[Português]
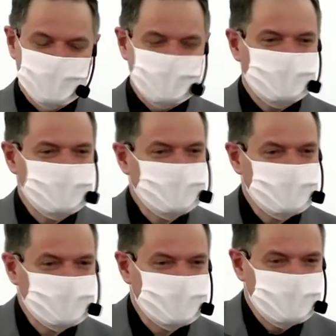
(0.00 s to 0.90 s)

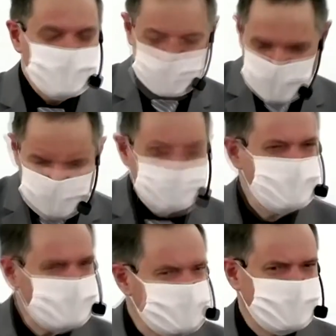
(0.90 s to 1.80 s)
ah,
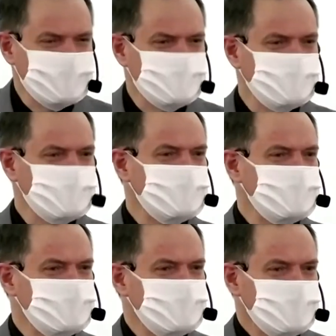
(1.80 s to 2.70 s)
revidem,
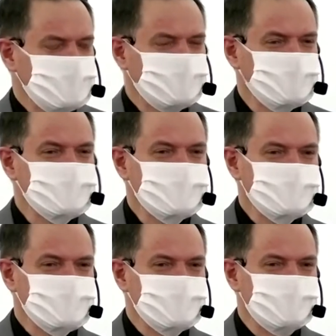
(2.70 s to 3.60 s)
porque
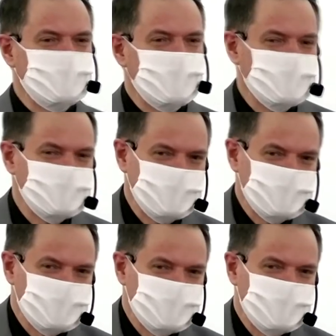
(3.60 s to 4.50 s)
vocês não
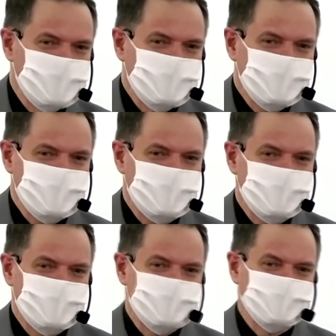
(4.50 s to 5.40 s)
podem
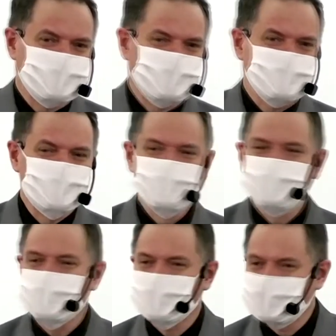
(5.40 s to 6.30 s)
é,
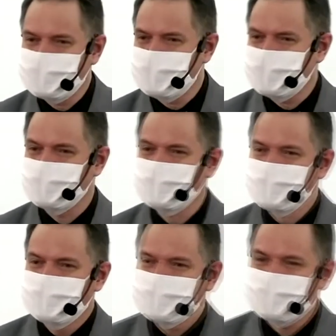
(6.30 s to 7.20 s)

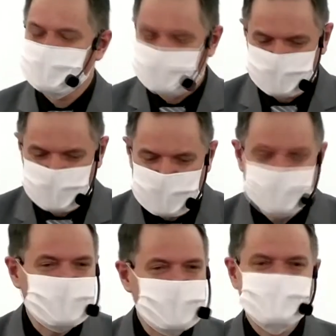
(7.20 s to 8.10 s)
suportar é,
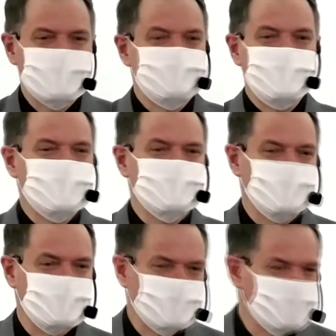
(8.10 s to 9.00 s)

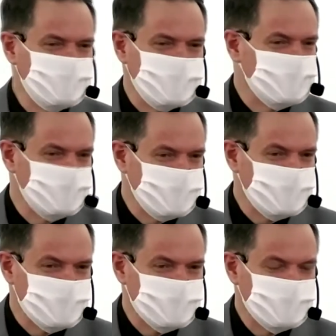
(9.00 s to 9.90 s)
caladamente as
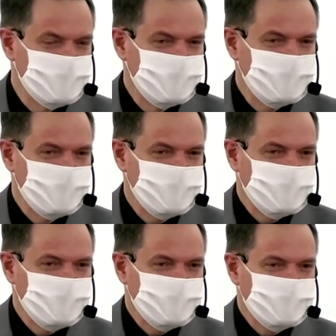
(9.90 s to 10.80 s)
opressões,
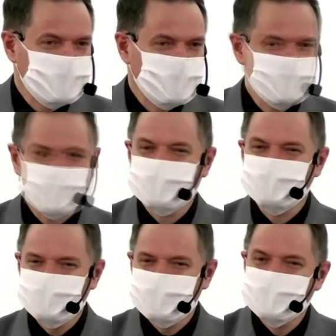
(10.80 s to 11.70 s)
é,
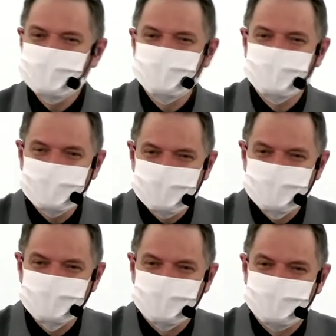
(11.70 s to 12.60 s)
tudo aquilo que eu
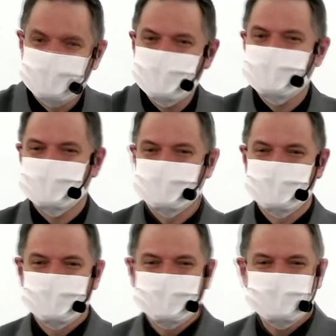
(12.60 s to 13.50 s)
sofri,
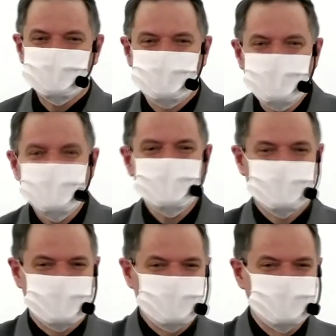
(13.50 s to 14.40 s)

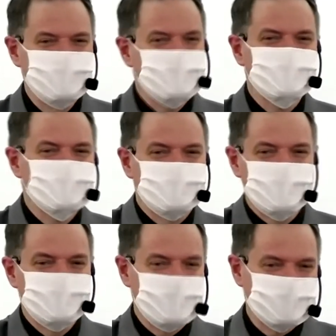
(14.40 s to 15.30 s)
vinguem o meu
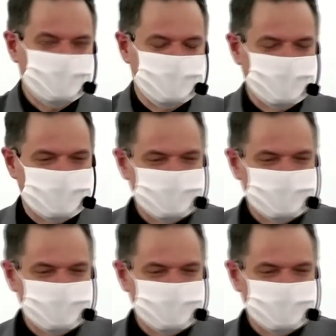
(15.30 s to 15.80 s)
sofrimento.